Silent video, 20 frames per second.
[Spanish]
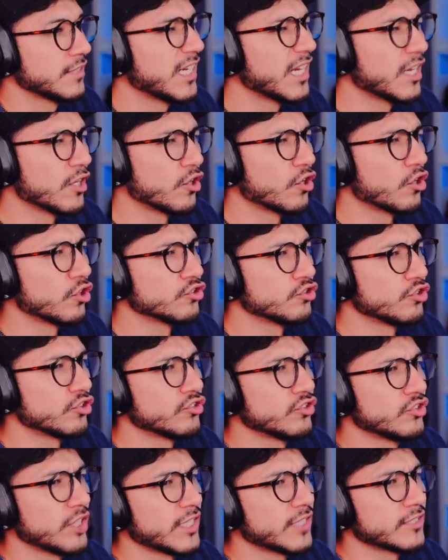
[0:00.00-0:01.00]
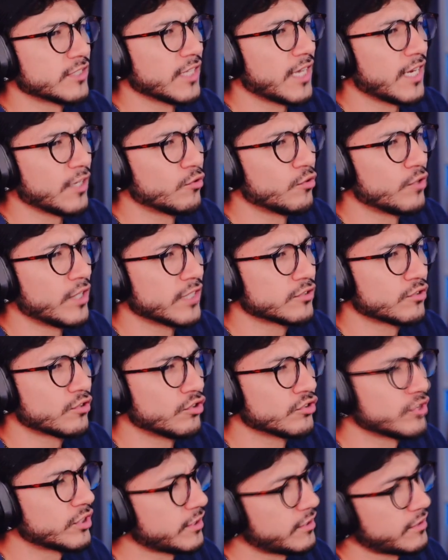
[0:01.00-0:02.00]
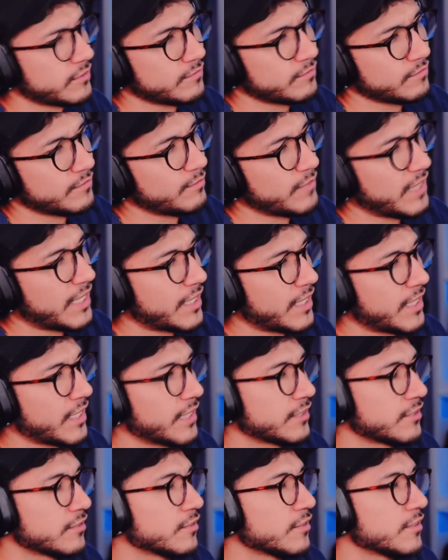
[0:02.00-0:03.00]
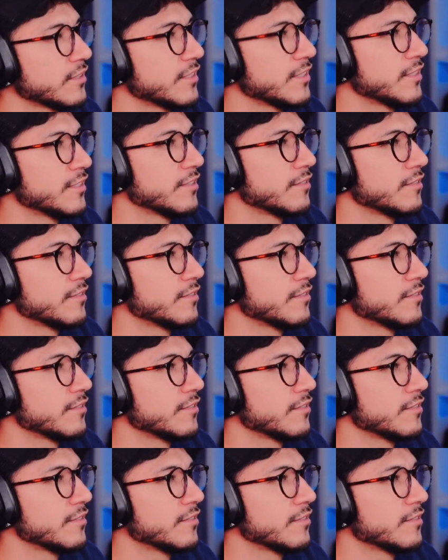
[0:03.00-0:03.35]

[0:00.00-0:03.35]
El Gloglosor sí hace algunas cosas más raras,